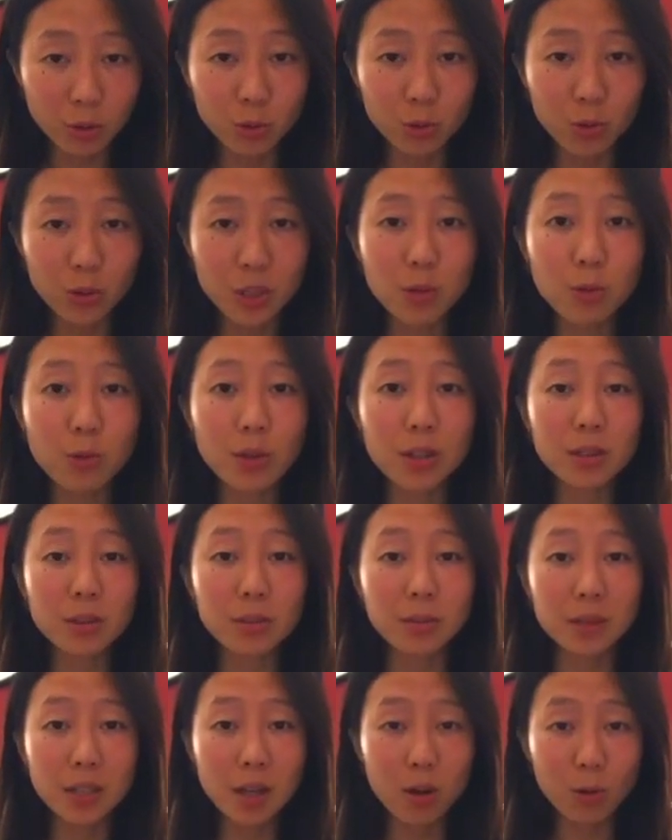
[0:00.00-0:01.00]
所以为
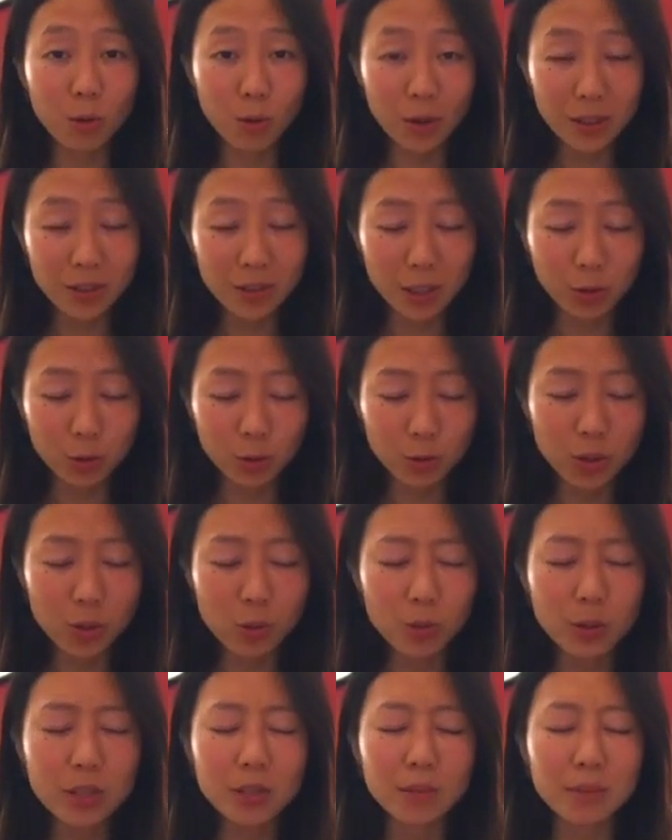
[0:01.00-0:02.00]
什么要观察？所以
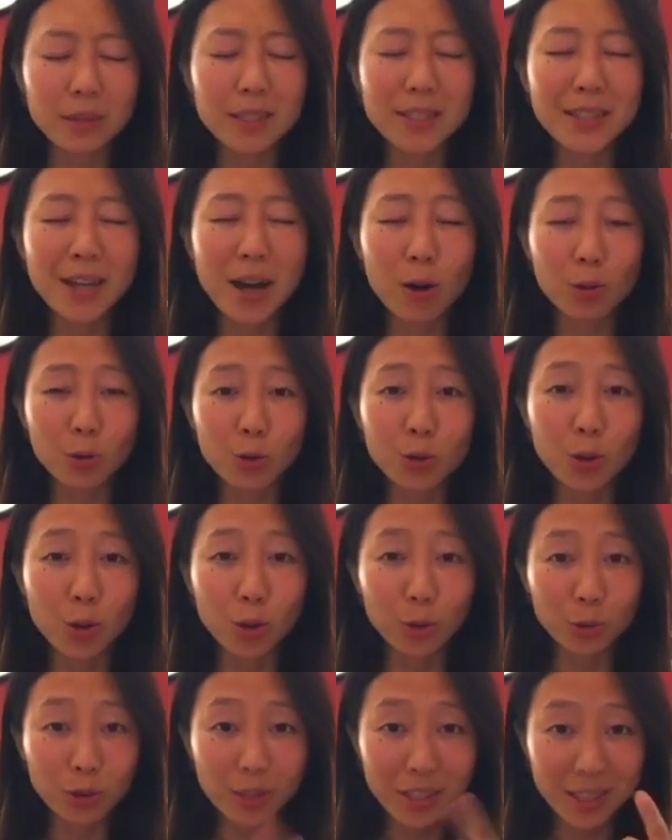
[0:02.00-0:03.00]
为什么要
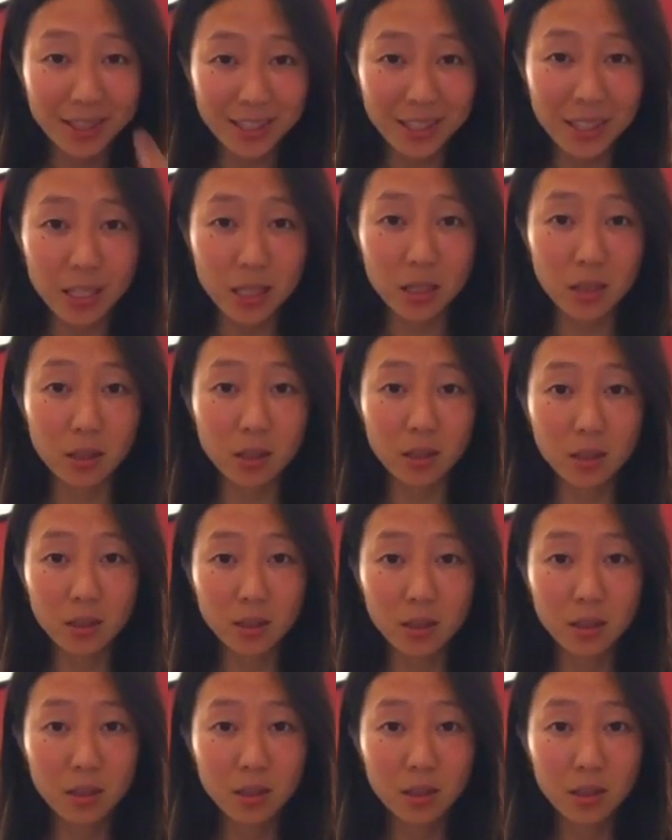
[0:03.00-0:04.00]
用心？
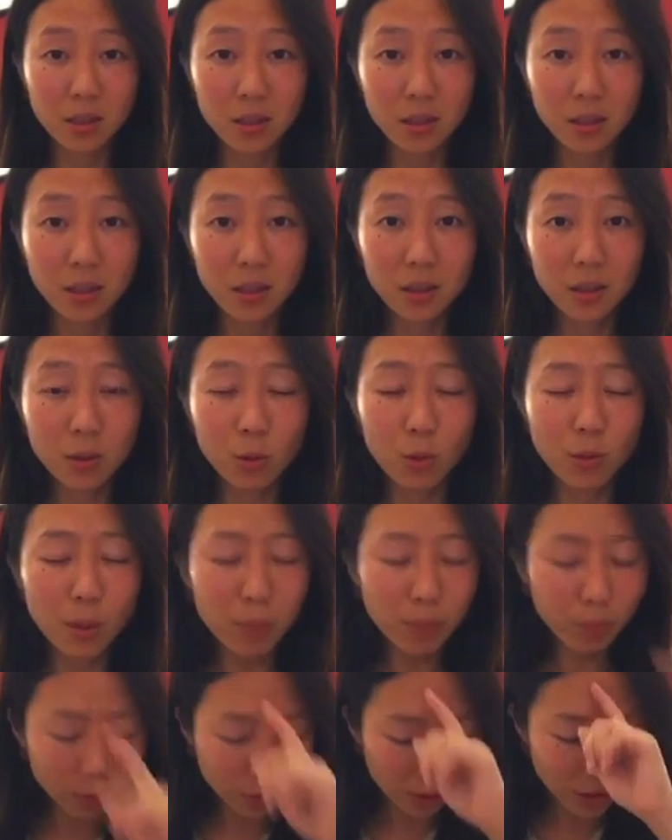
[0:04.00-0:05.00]
我
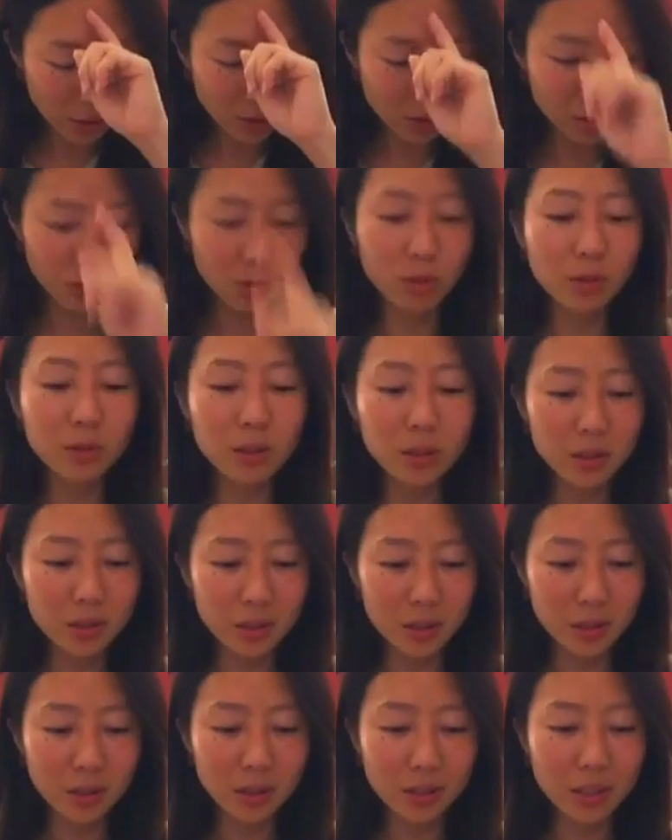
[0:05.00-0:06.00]
们不能只用自
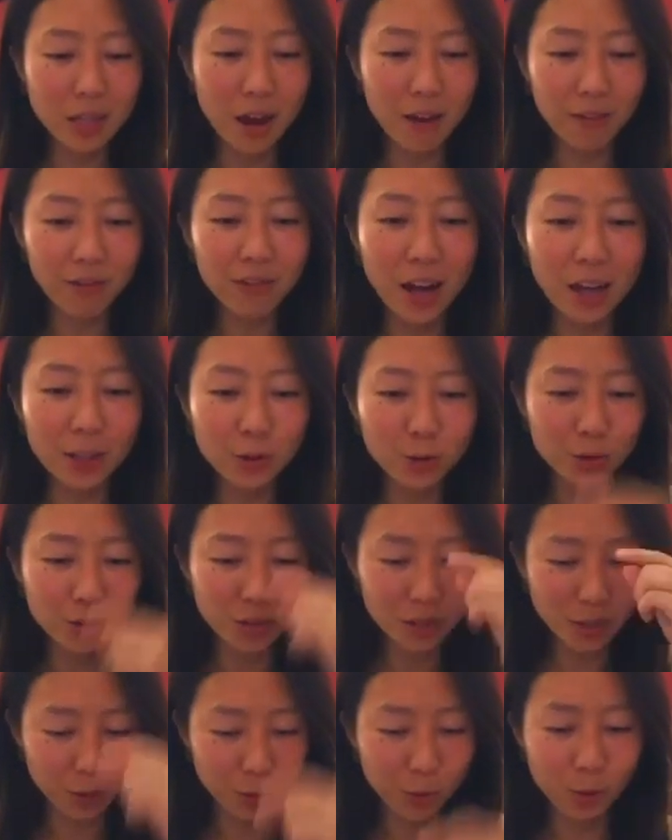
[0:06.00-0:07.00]
己的想法去
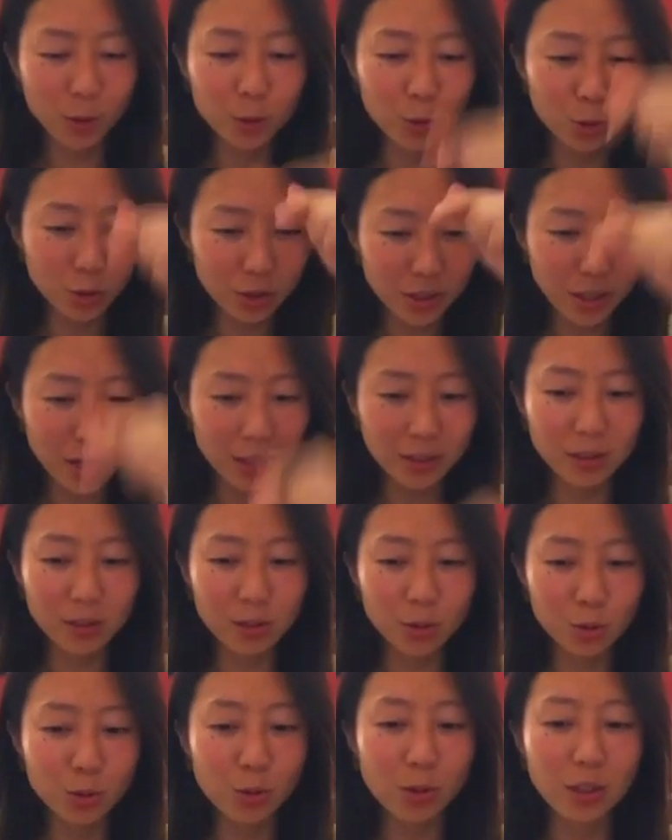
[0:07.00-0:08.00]
认为说这样子
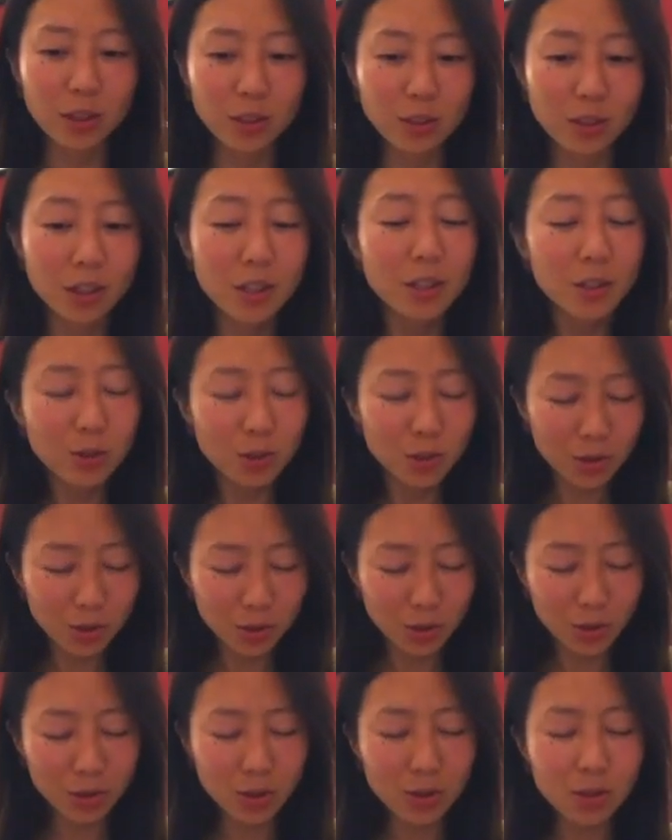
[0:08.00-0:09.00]
是对的。事
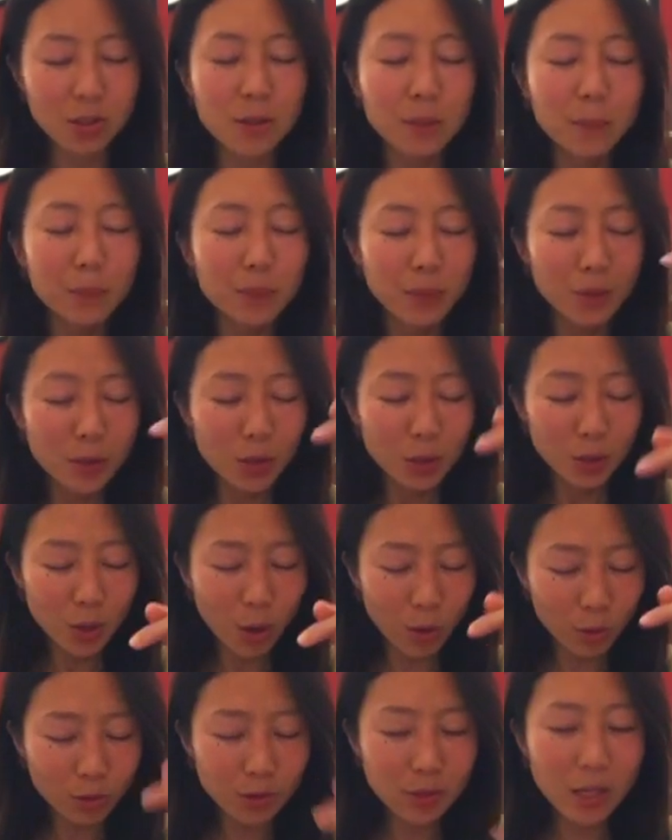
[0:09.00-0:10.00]
实是，
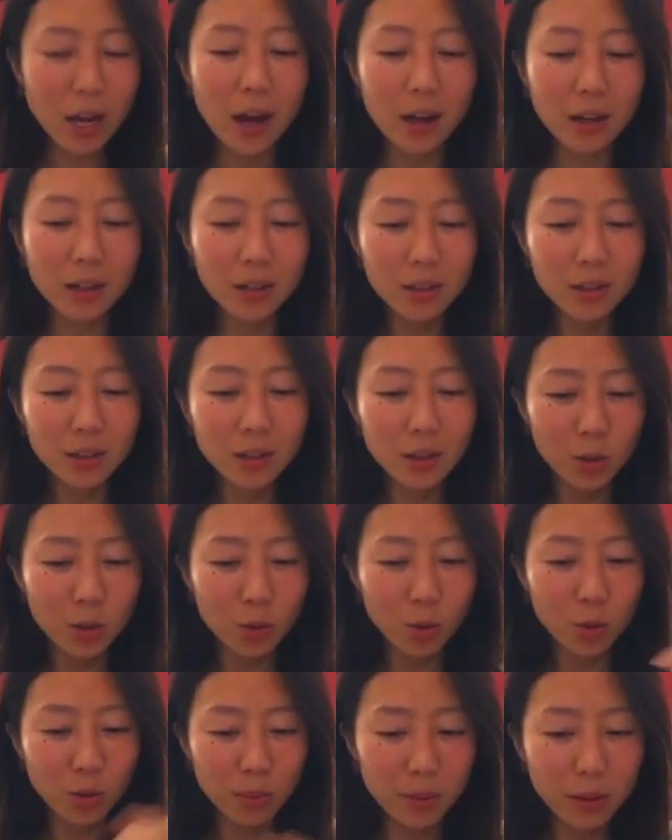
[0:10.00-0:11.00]
通常。
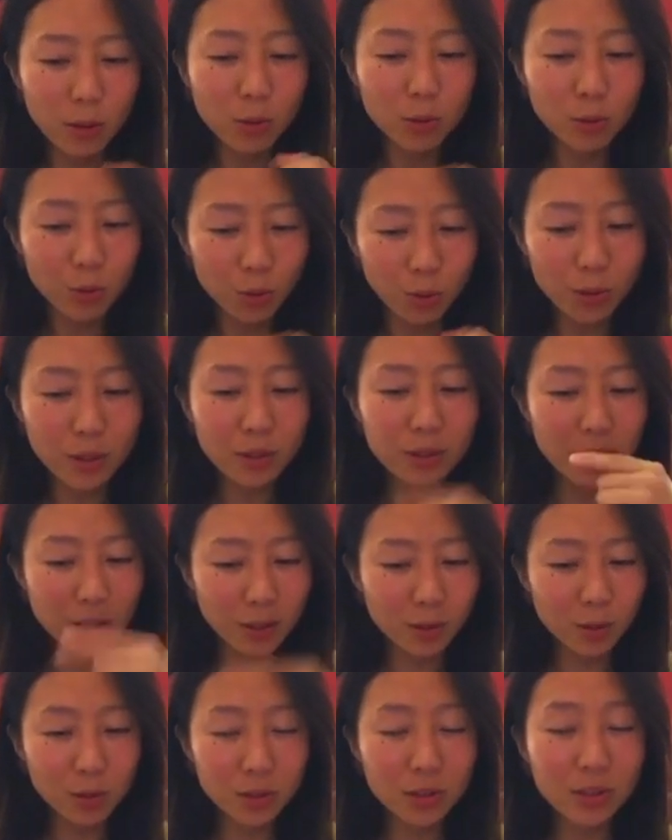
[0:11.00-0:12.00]
我们做会成
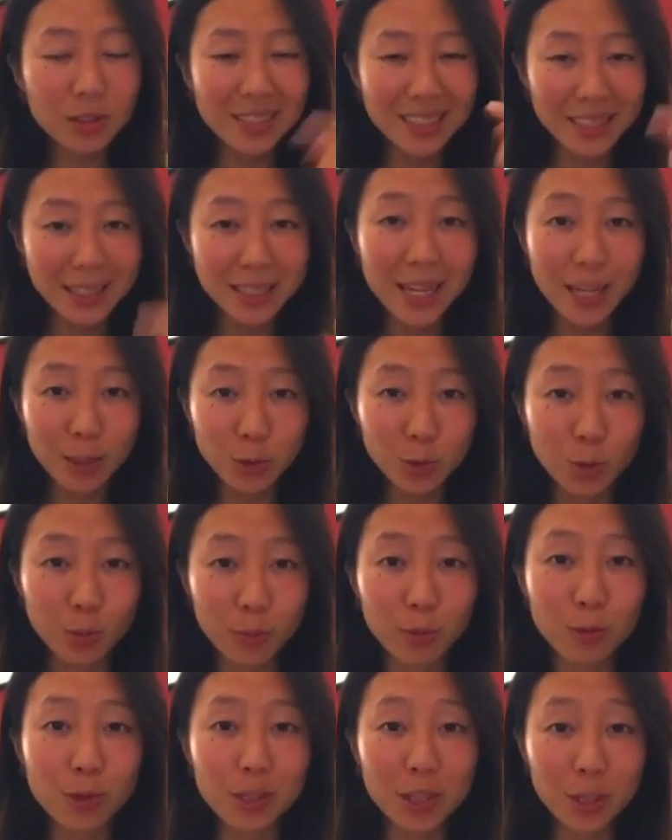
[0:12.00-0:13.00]
功的事情，人家做
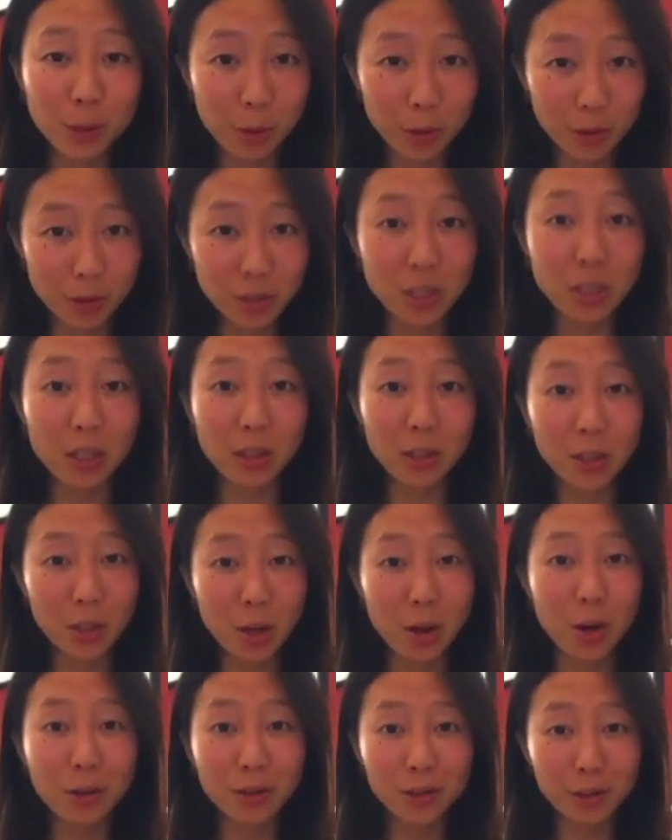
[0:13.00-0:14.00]
不一定会成
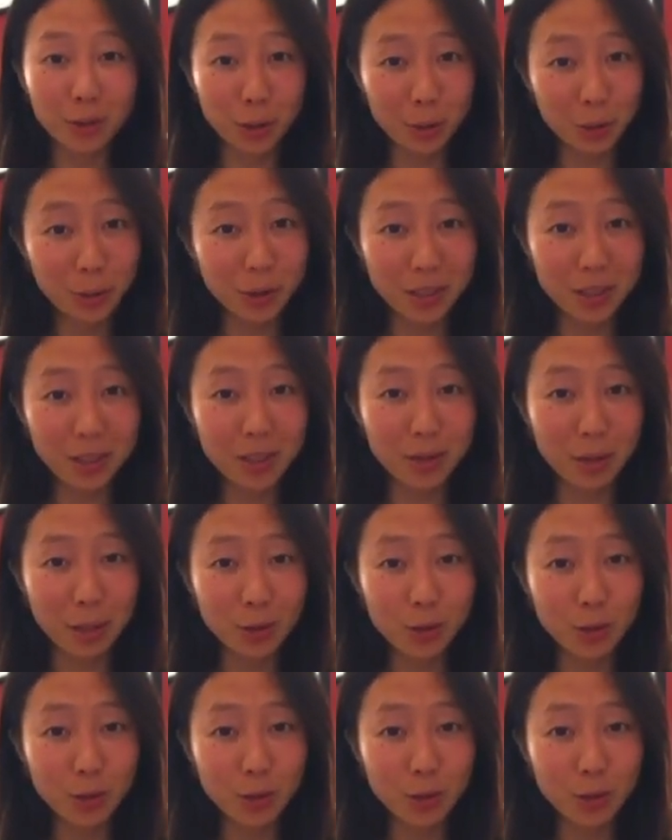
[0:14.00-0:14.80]
功，懂我意思吗？